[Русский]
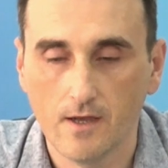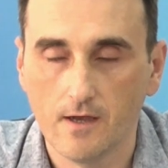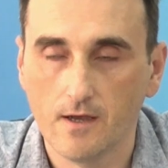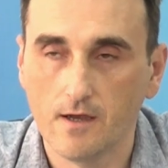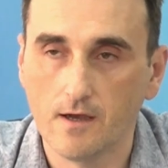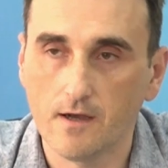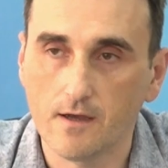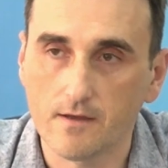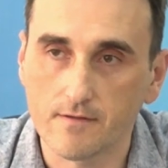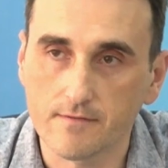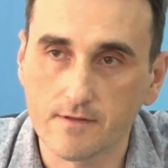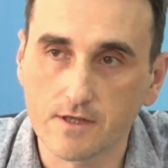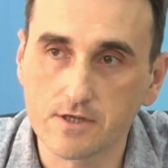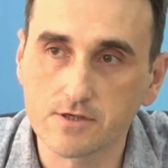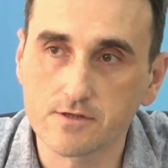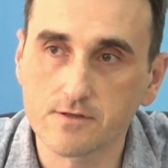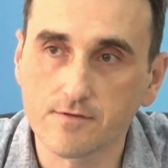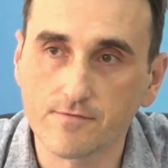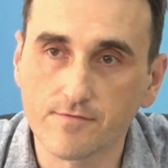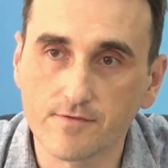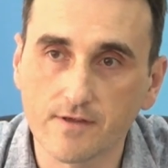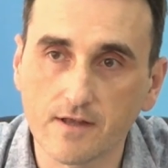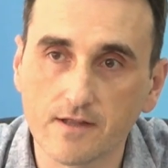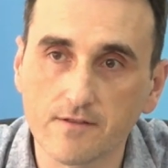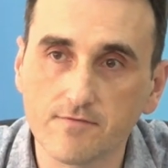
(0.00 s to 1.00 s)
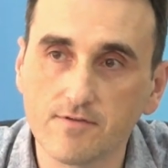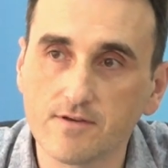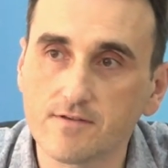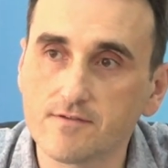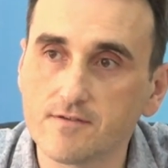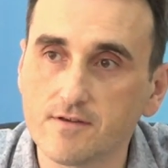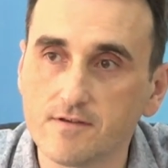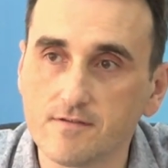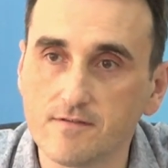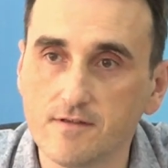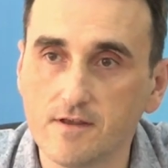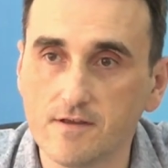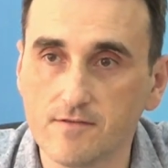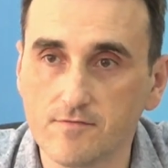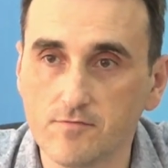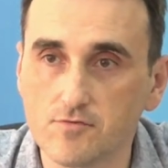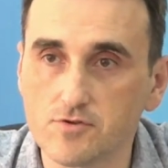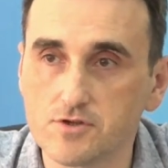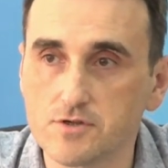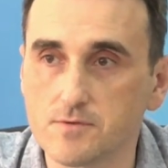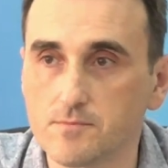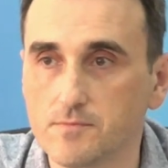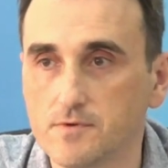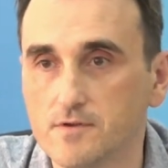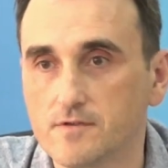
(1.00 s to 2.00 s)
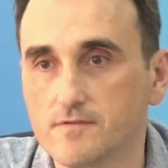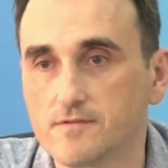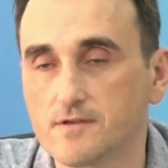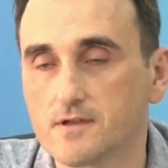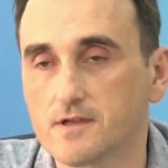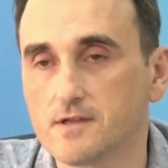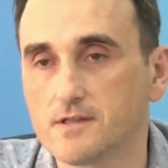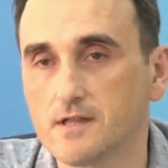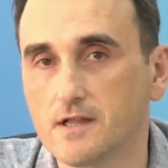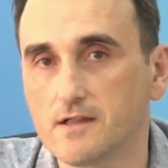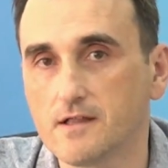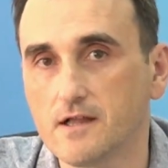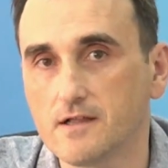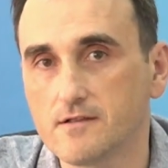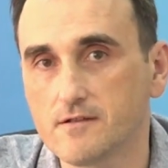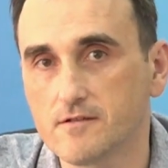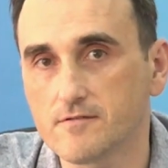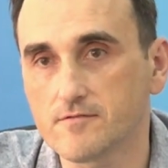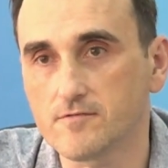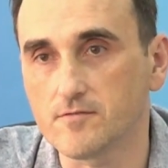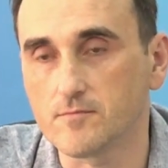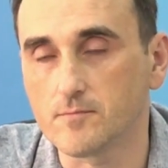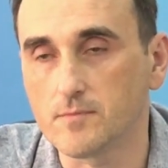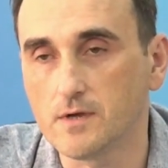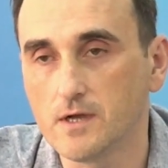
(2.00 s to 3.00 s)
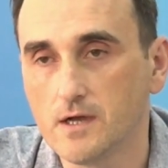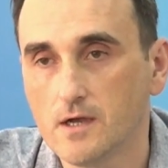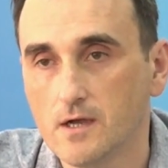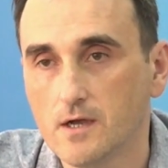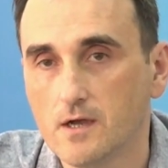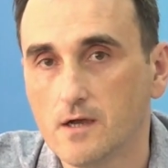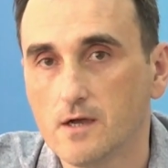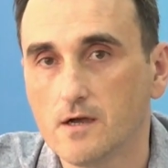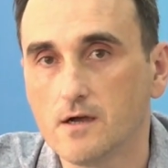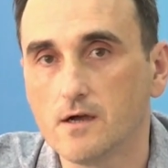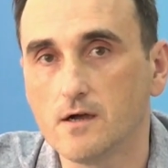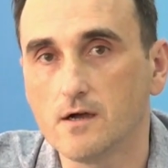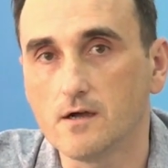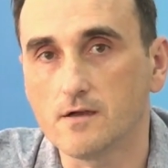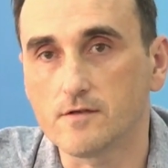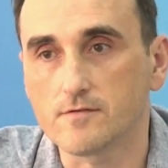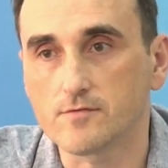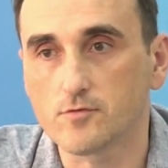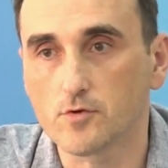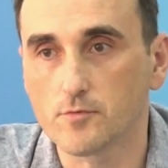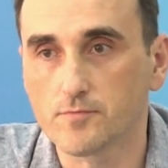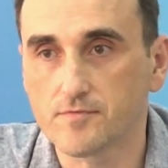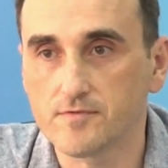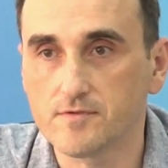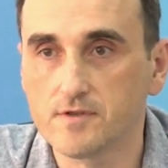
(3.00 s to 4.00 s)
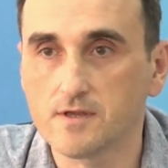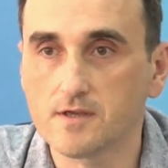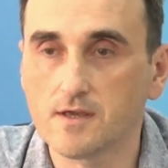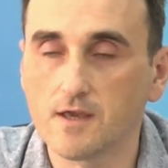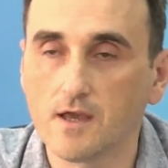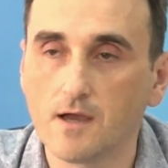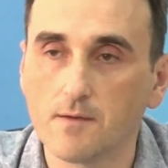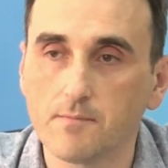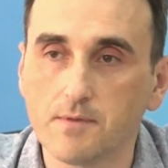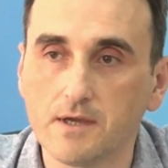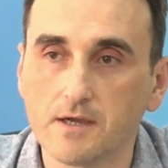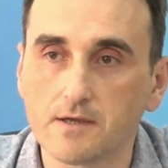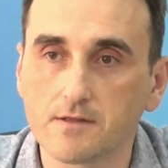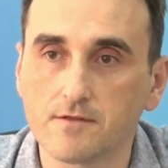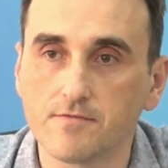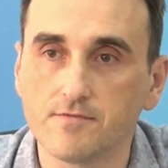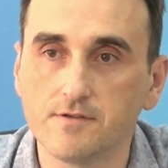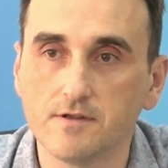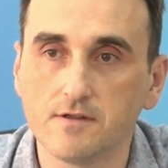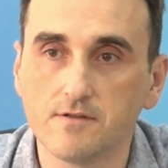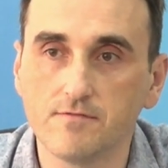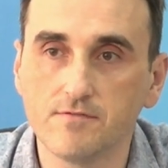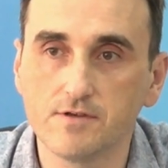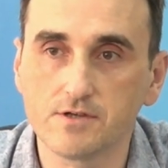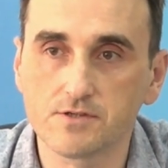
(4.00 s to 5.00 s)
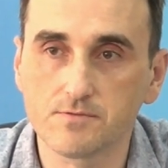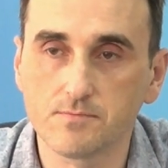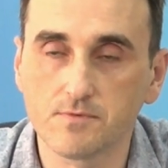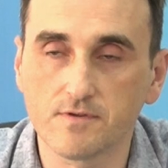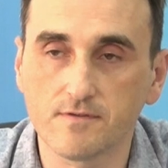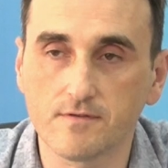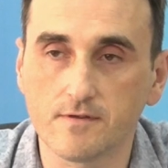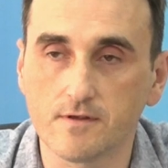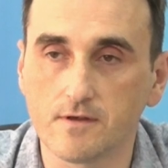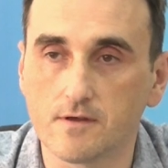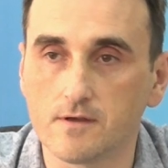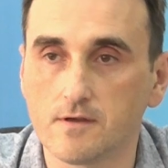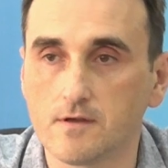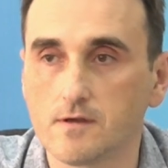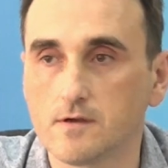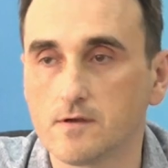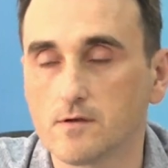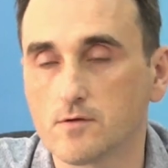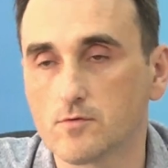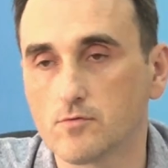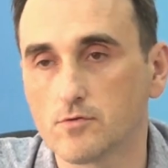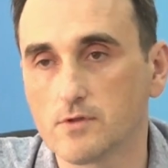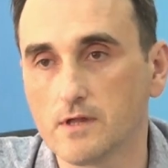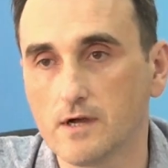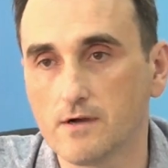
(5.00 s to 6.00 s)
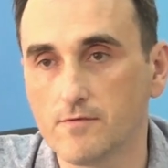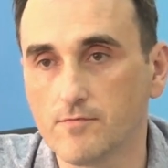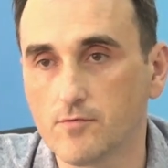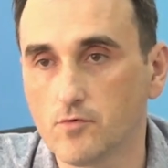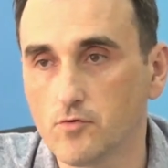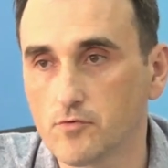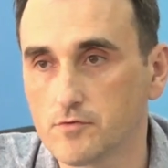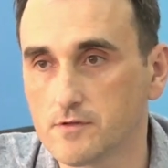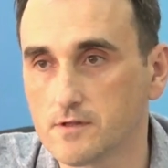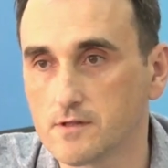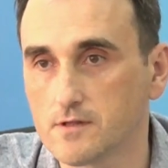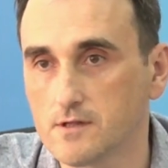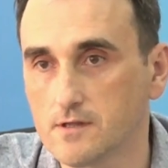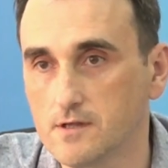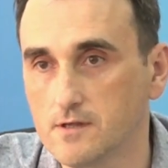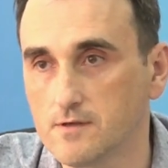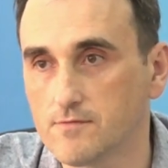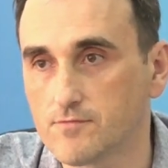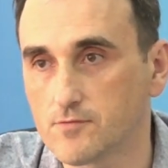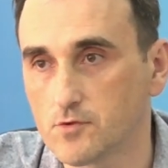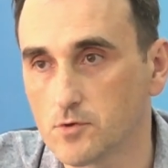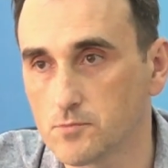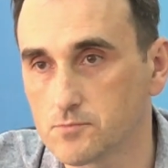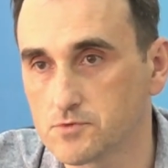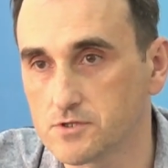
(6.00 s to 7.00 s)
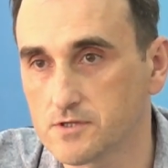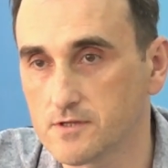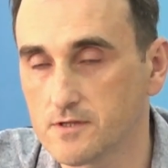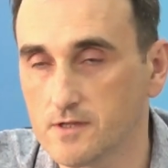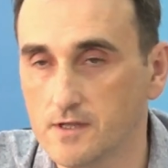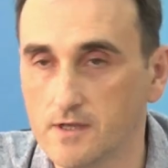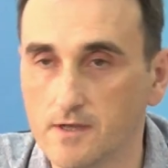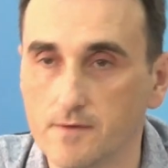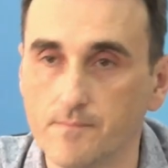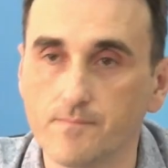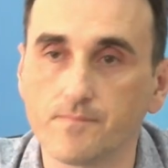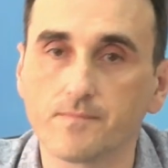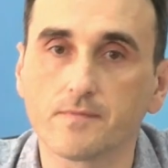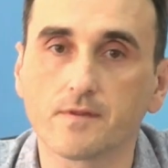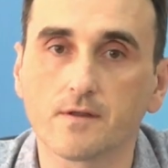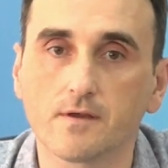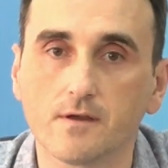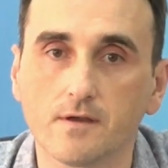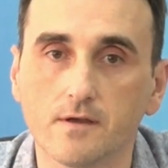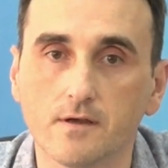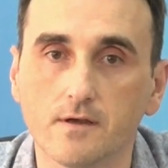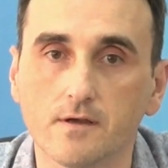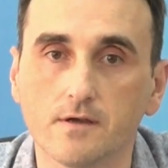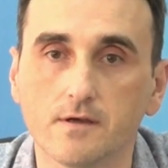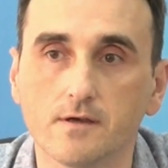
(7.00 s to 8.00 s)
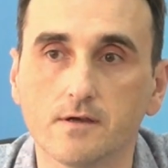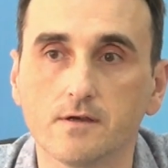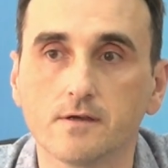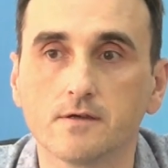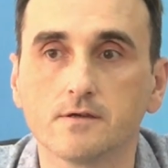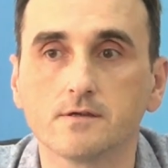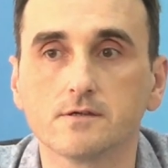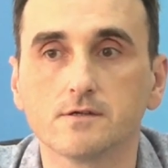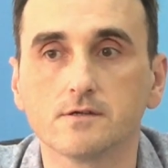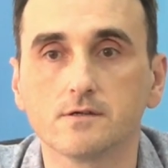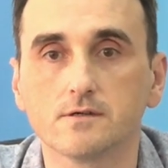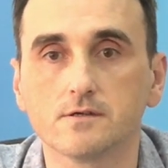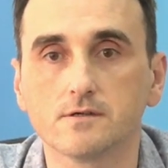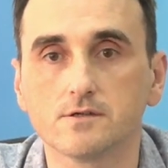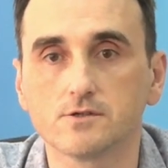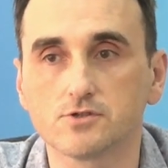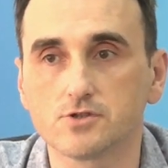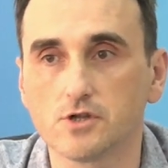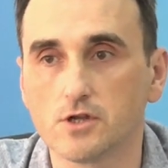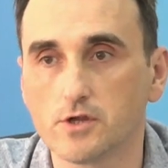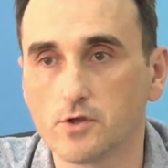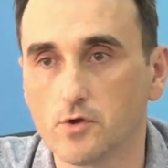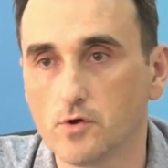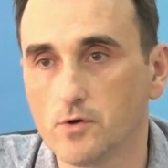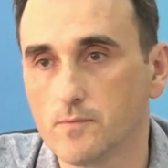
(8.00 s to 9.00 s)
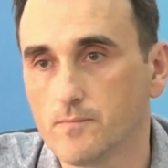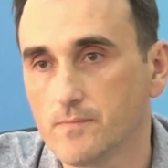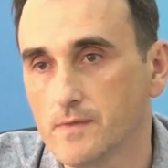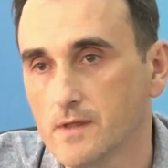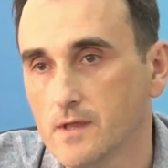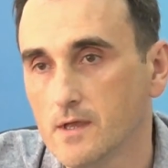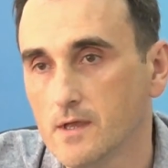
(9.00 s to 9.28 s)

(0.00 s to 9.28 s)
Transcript: А, значит, в соответствии с действующим законодательством э, собственники объектов недвижимости, куда входит и в том числе э, жилье,